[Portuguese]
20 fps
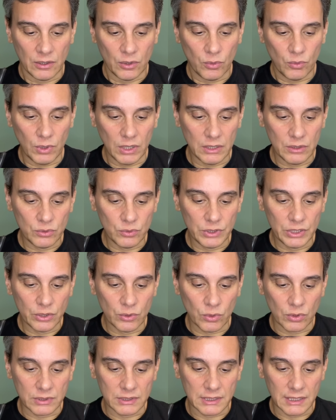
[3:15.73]
Quando o
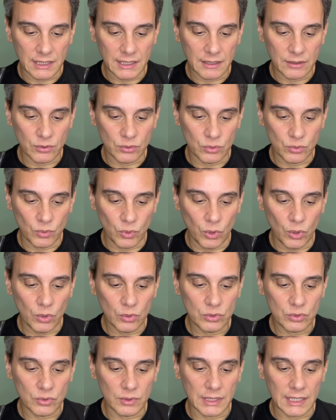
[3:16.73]
encontraram no
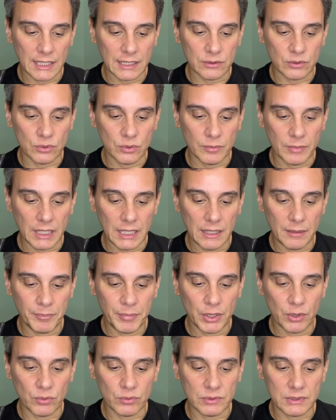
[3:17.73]
outro lado do mar,
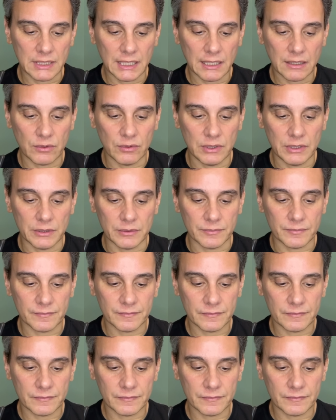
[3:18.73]
perguntaram-lhe: